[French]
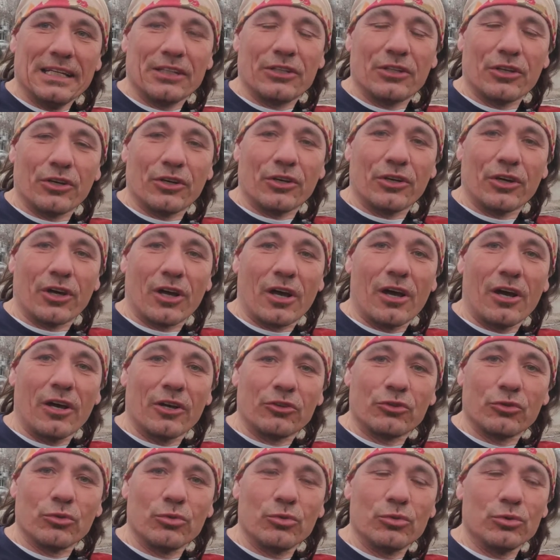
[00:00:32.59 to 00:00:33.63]
de
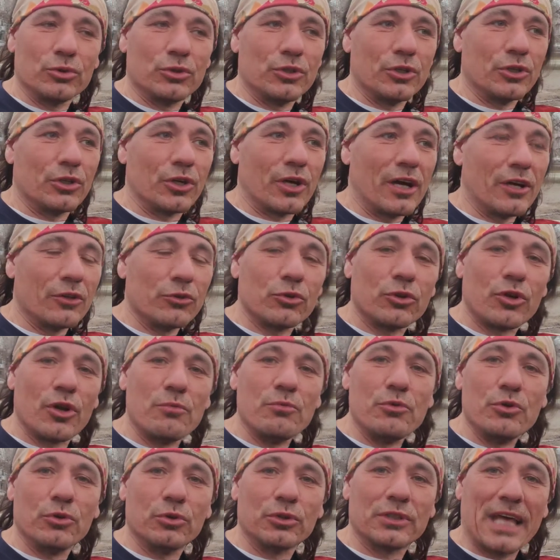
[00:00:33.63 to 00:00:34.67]
rando, de rando
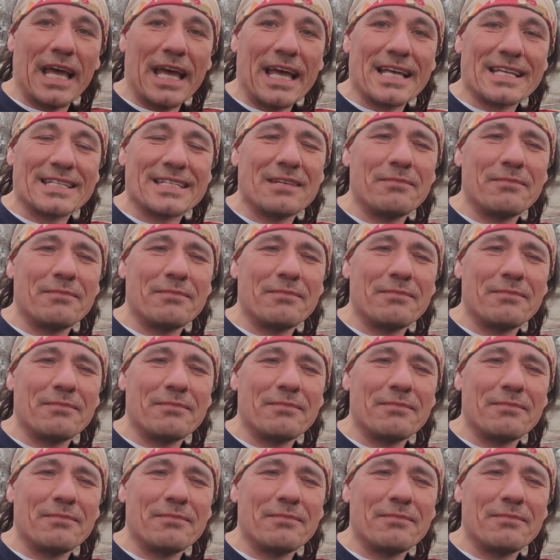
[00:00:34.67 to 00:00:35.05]
communautaire,